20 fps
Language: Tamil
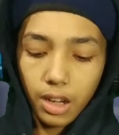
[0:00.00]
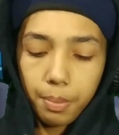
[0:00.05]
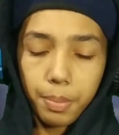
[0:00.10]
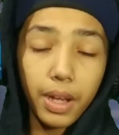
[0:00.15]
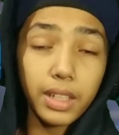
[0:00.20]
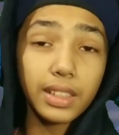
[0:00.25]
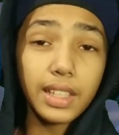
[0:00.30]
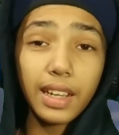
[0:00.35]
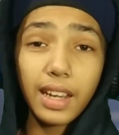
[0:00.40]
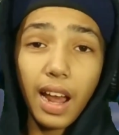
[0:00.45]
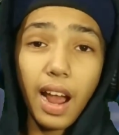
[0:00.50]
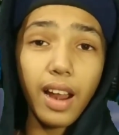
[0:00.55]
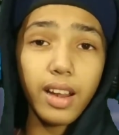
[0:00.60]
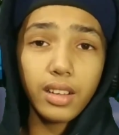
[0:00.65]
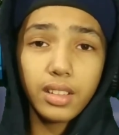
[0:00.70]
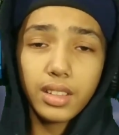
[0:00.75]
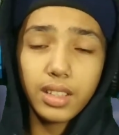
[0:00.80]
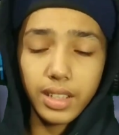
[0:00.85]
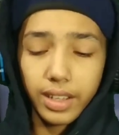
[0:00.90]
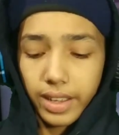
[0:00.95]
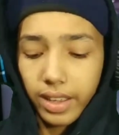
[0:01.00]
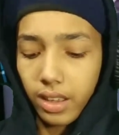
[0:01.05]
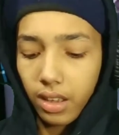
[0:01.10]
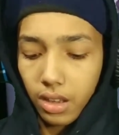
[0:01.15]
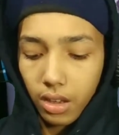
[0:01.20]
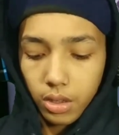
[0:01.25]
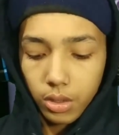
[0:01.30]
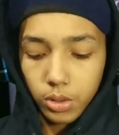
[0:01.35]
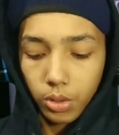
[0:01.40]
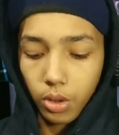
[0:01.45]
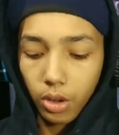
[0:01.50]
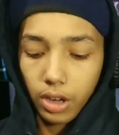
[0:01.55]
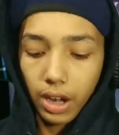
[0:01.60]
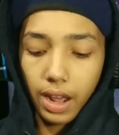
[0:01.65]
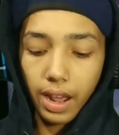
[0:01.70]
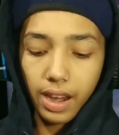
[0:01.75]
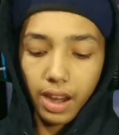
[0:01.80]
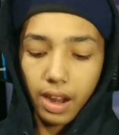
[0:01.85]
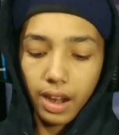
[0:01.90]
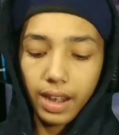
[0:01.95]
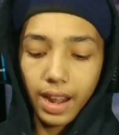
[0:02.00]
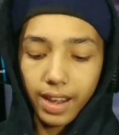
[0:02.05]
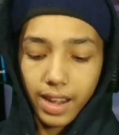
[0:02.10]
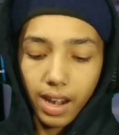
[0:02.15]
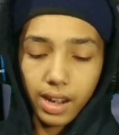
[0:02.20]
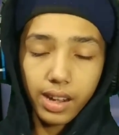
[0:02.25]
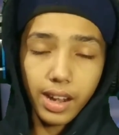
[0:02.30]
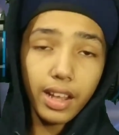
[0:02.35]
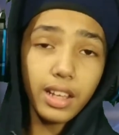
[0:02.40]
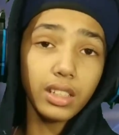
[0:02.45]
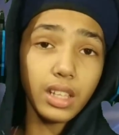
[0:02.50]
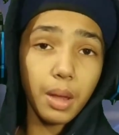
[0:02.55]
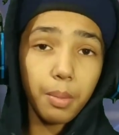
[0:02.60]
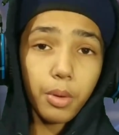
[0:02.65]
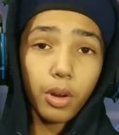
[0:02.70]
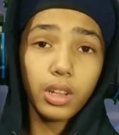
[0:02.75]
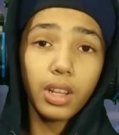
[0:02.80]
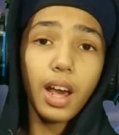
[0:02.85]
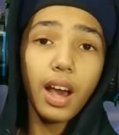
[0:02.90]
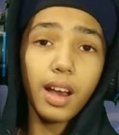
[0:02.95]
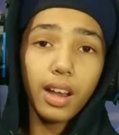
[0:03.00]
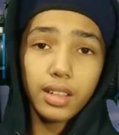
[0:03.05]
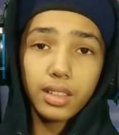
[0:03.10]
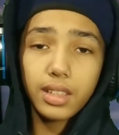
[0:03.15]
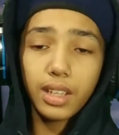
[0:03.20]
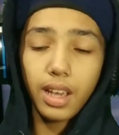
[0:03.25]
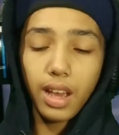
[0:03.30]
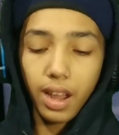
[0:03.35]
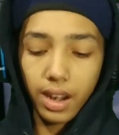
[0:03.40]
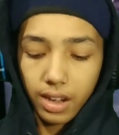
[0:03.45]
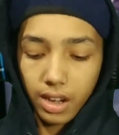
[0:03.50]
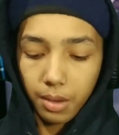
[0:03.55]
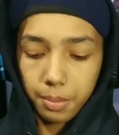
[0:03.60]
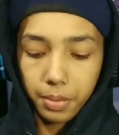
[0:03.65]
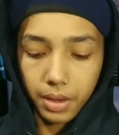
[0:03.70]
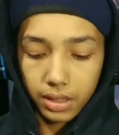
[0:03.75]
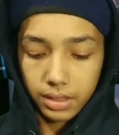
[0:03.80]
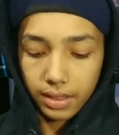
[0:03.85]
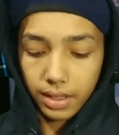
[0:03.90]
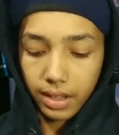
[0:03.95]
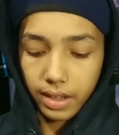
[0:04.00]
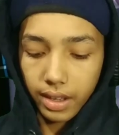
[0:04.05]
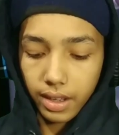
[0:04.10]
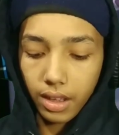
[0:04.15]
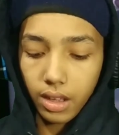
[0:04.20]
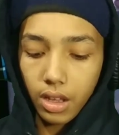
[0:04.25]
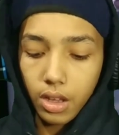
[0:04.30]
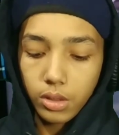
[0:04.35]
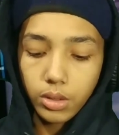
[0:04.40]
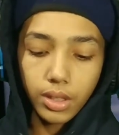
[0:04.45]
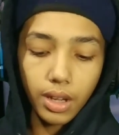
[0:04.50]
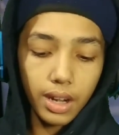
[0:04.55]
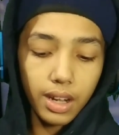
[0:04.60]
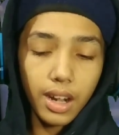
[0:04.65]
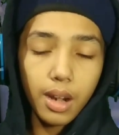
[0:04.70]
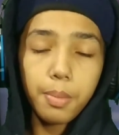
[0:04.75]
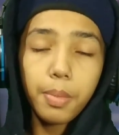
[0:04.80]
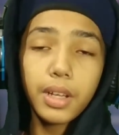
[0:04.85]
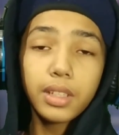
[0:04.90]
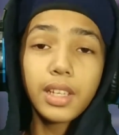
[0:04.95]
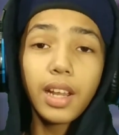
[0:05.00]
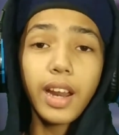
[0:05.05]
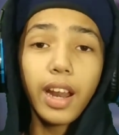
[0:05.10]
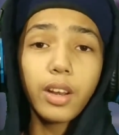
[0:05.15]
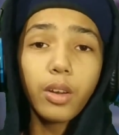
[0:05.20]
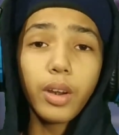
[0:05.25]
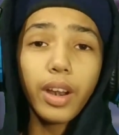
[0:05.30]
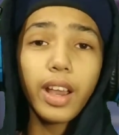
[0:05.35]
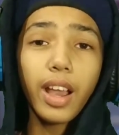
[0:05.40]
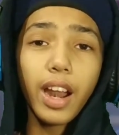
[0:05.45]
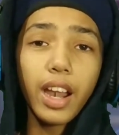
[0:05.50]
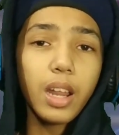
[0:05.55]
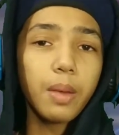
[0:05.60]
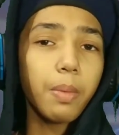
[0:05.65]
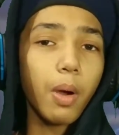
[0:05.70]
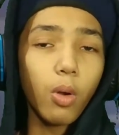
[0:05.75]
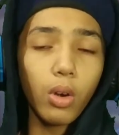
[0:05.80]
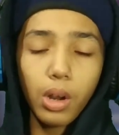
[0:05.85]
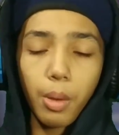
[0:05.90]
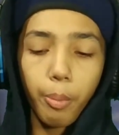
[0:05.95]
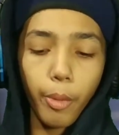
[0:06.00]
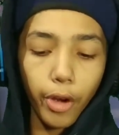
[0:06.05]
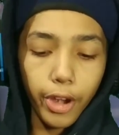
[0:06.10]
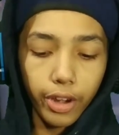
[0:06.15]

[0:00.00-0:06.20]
ஹண்ட்ரட் பர்சன்ட் ஆயிடுச்சு ஸோ நிறையா ட்ரைஸ் அப்புறம் தான் ஆச்சு ஹண்ட்ரட் பர்சன்ட் ஸோ ஹண்ட்ரட் பர்சன்ட் ஆகிட்டோடனே கண்டிப்பாக உள்ளே